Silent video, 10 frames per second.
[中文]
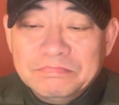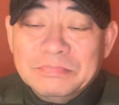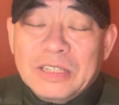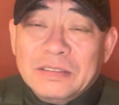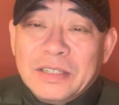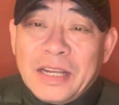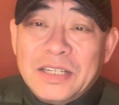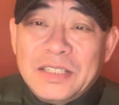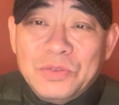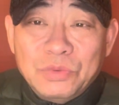啊，来
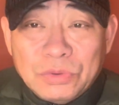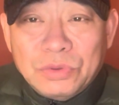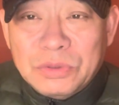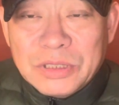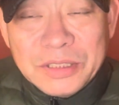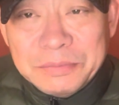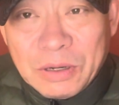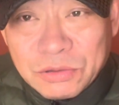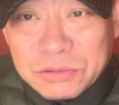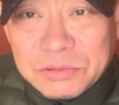日无多的
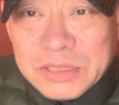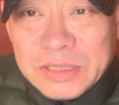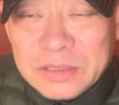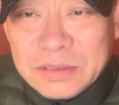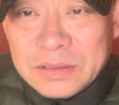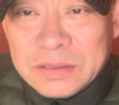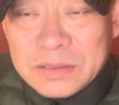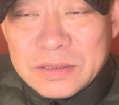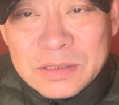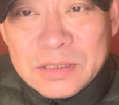毛主席
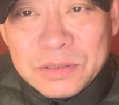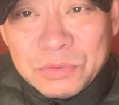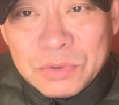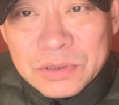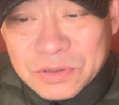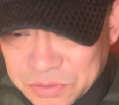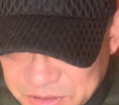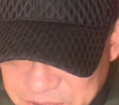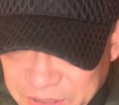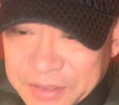自我总
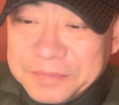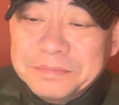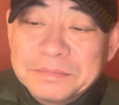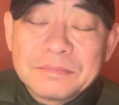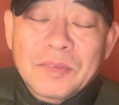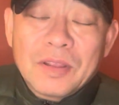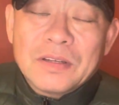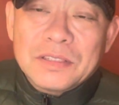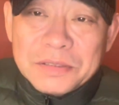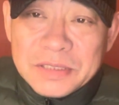结，
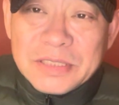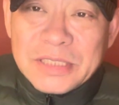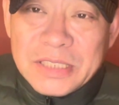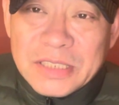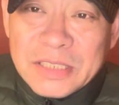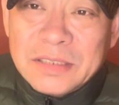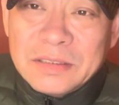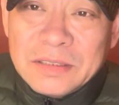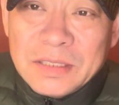说自己一生